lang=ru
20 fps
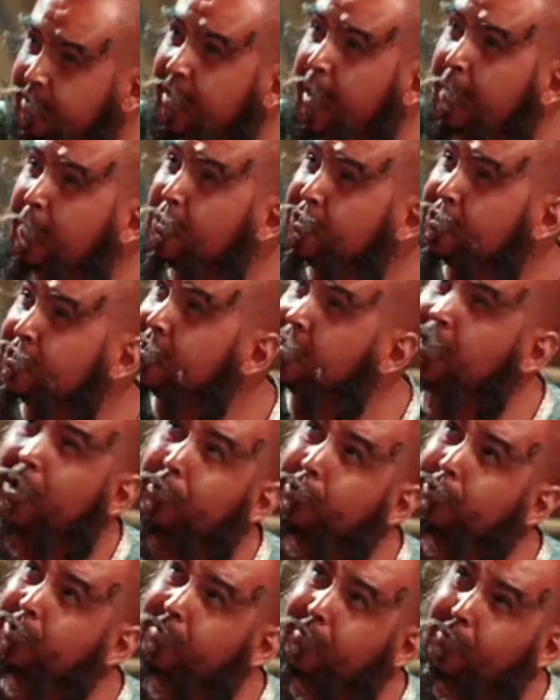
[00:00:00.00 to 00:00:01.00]
Я, может, тебя
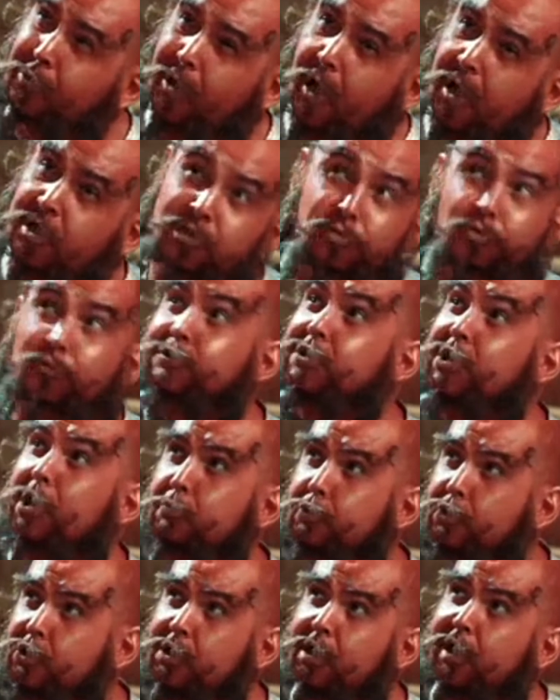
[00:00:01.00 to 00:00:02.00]
удивлю, конечно, но все
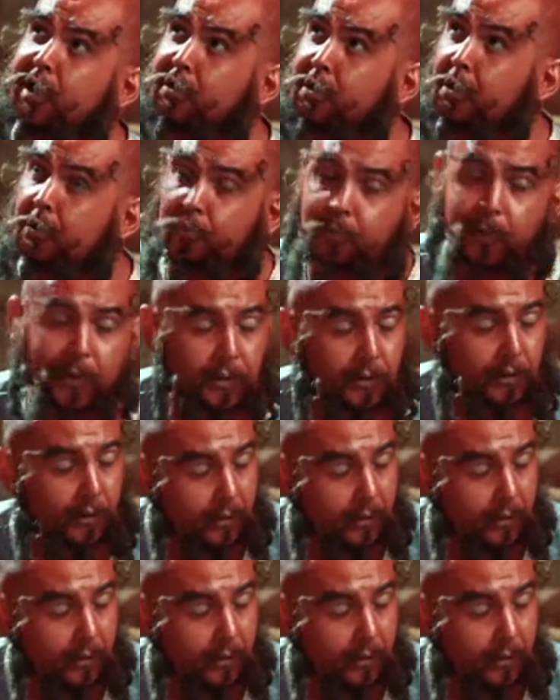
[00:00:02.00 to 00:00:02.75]
мужики это любят.